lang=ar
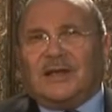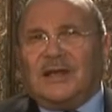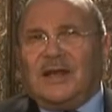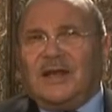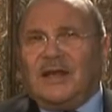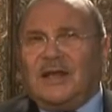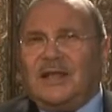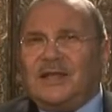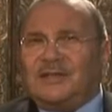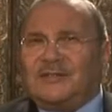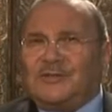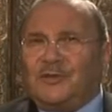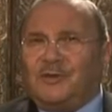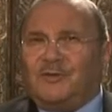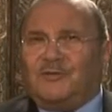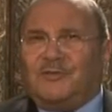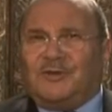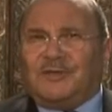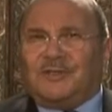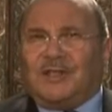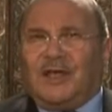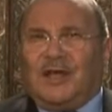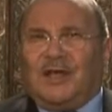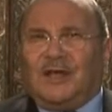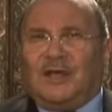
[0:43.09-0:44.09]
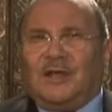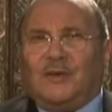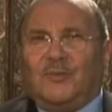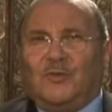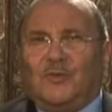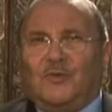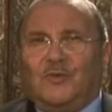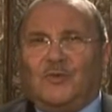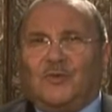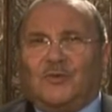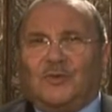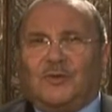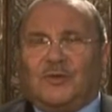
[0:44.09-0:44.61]
كلا سوف
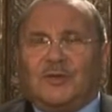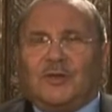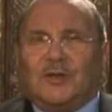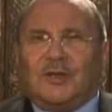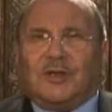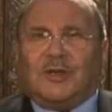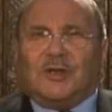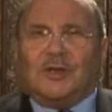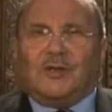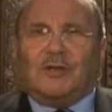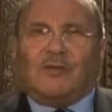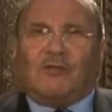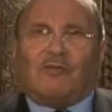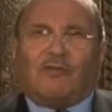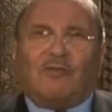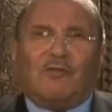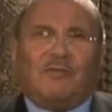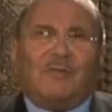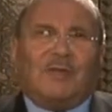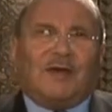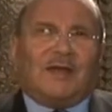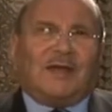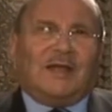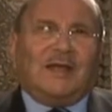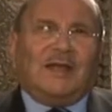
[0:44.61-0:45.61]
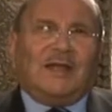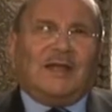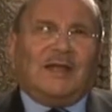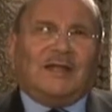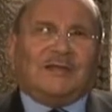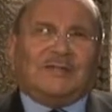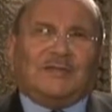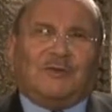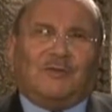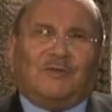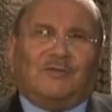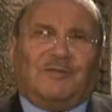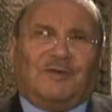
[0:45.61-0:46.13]
تعلمون ثم
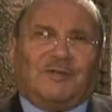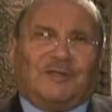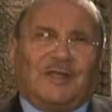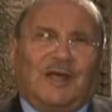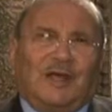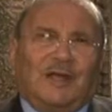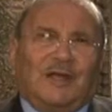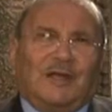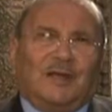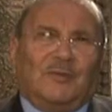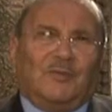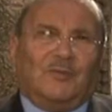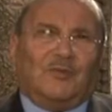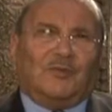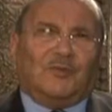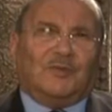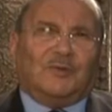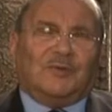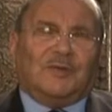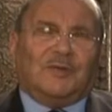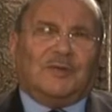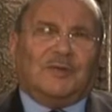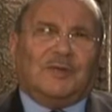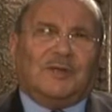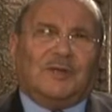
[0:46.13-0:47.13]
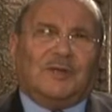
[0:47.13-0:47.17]
كلا سوف تعلمون